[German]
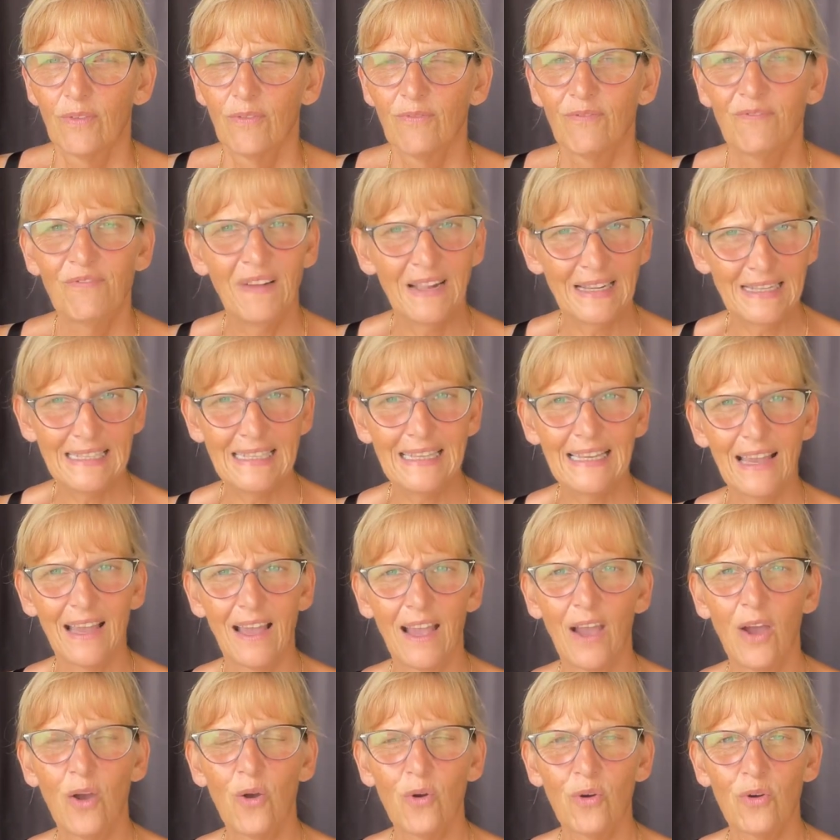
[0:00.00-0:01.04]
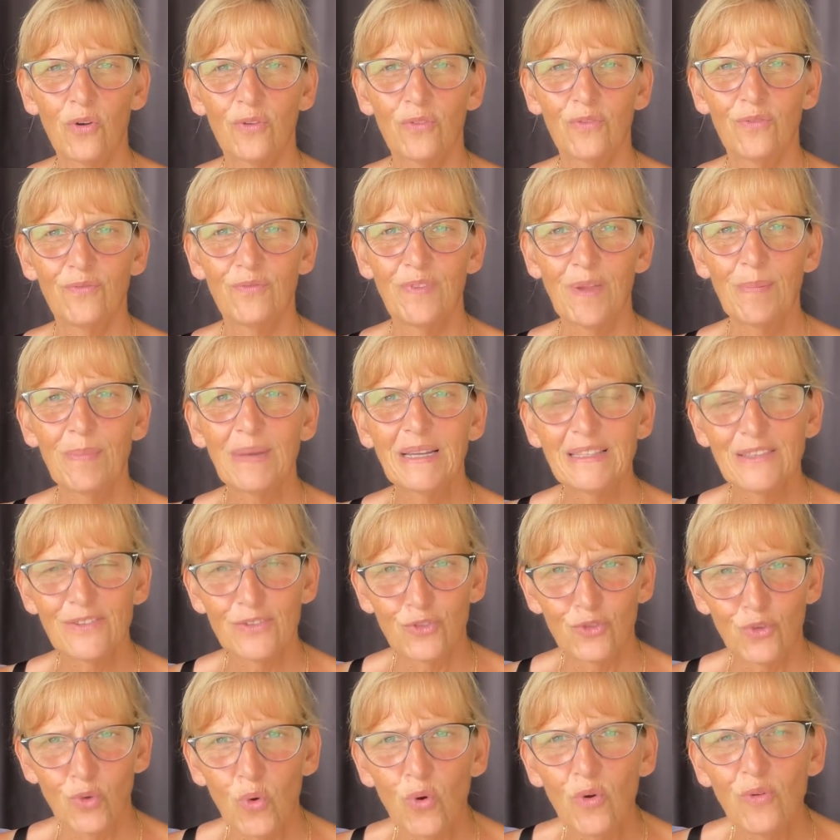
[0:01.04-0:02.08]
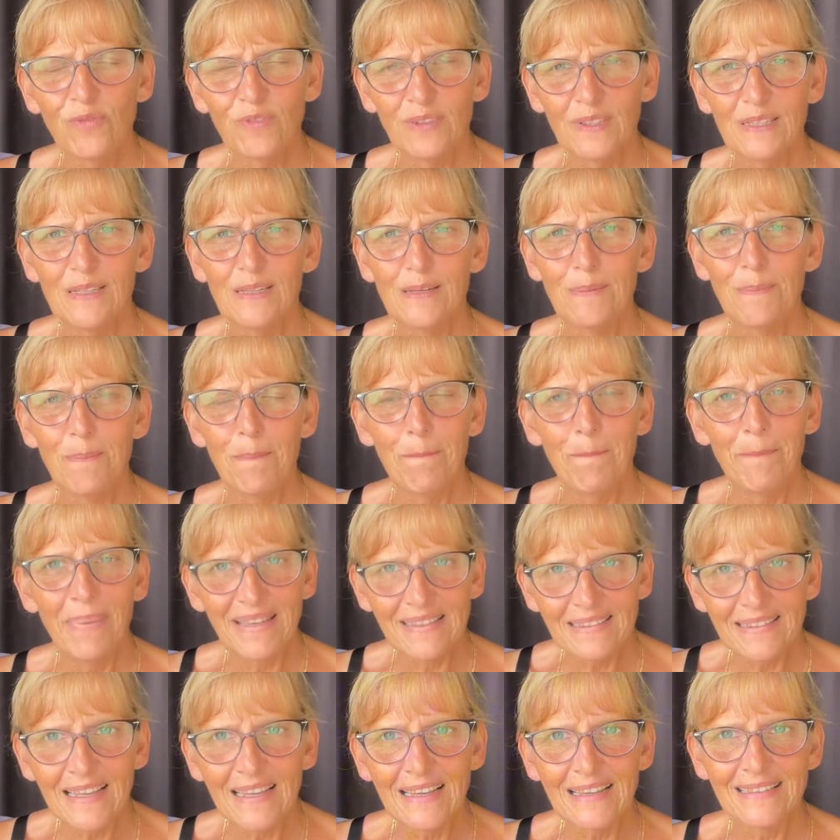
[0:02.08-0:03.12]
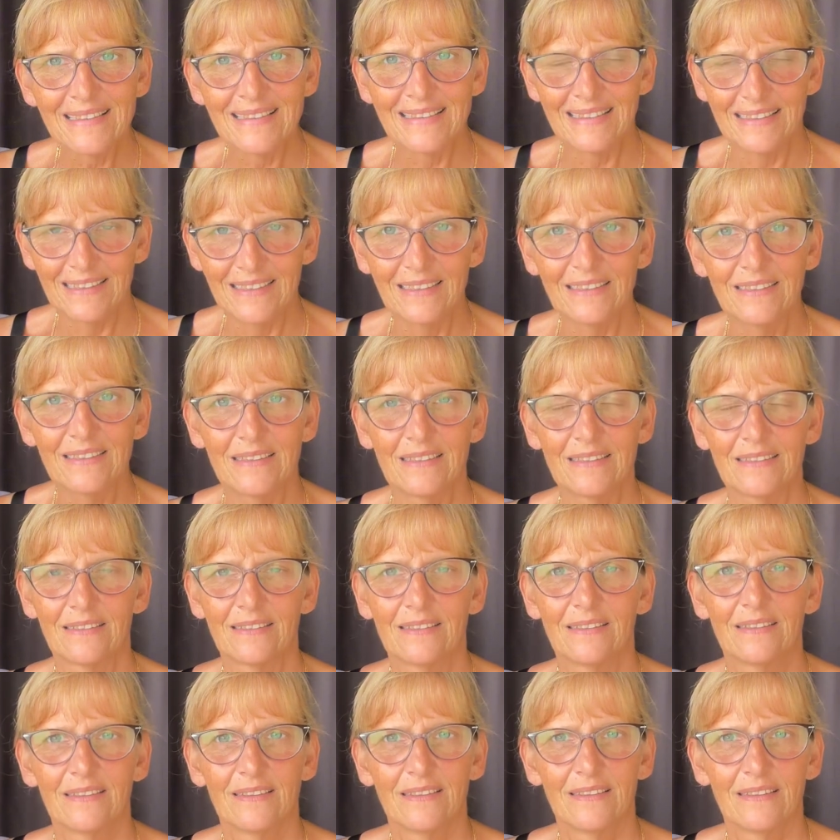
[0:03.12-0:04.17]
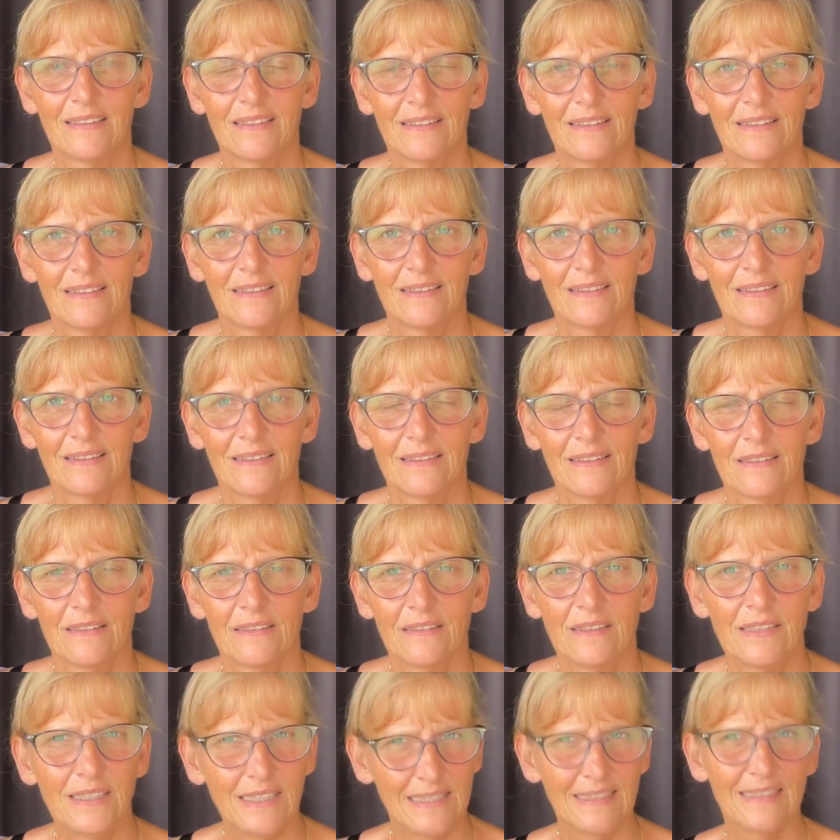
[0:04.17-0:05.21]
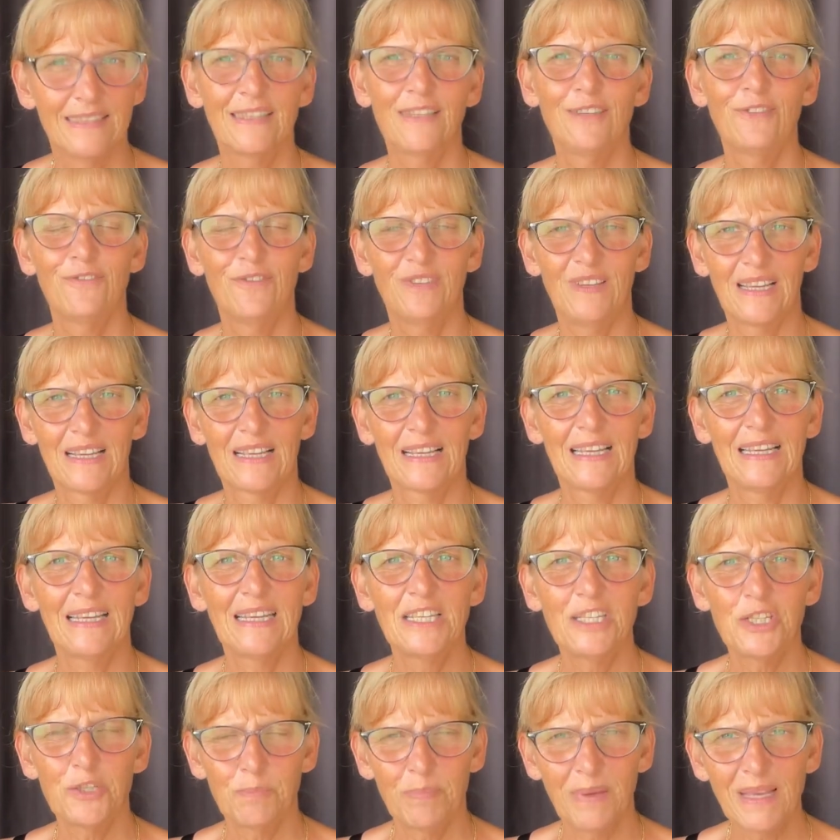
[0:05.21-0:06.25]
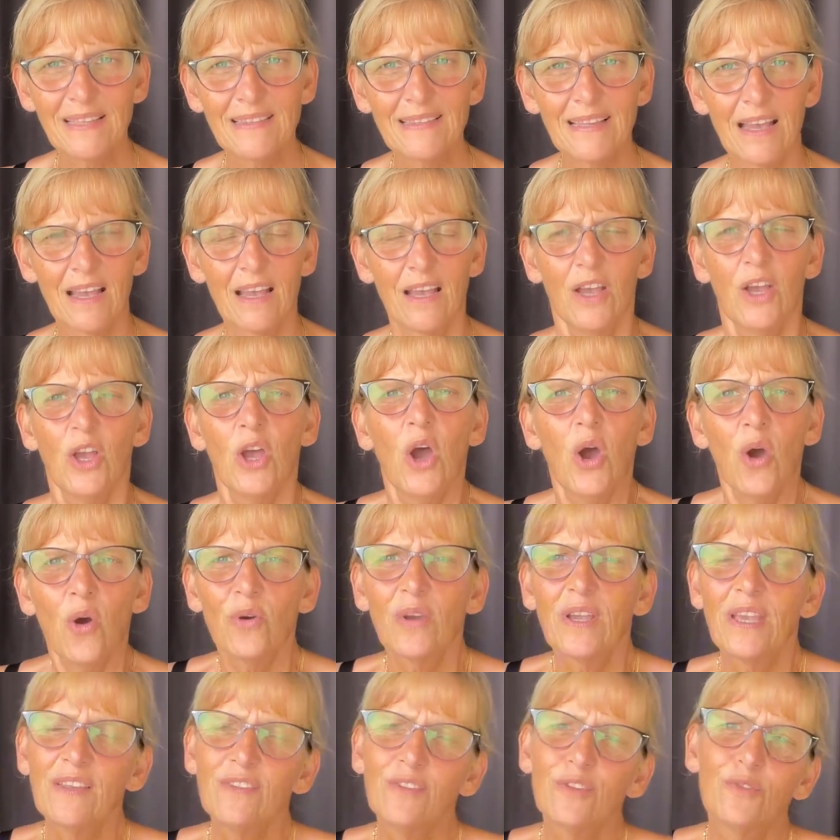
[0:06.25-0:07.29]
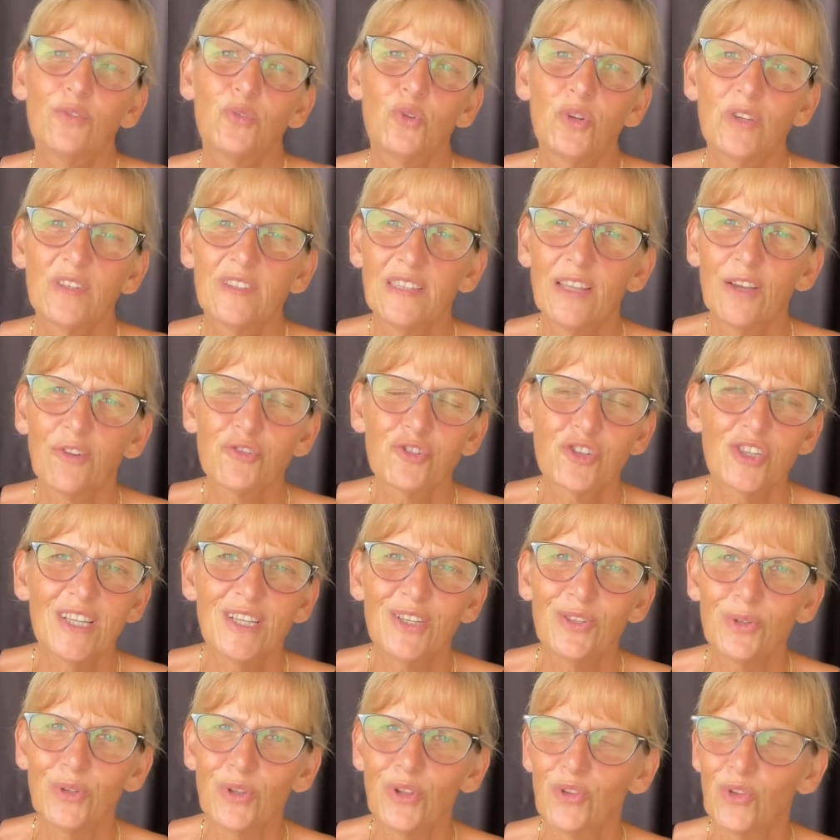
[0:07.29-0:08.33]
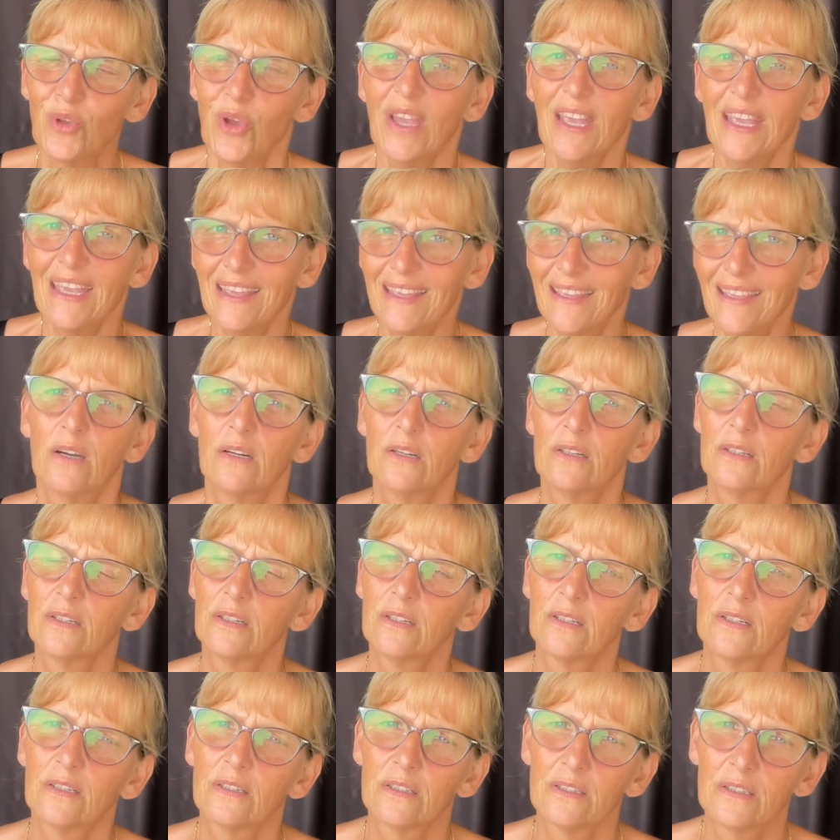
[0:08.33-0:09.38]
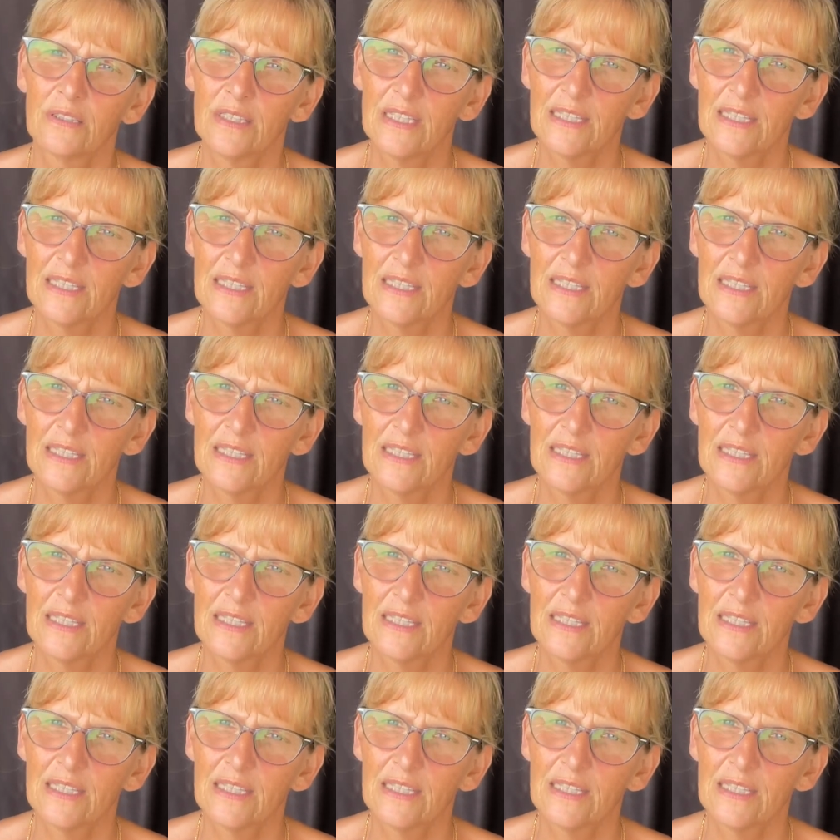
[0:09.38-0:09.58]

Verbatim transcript: weil die auch, wenn man so will, besser sind. Die sind wirklich besser. Okay, so Wurstaufschnitt oder so. Oh, und der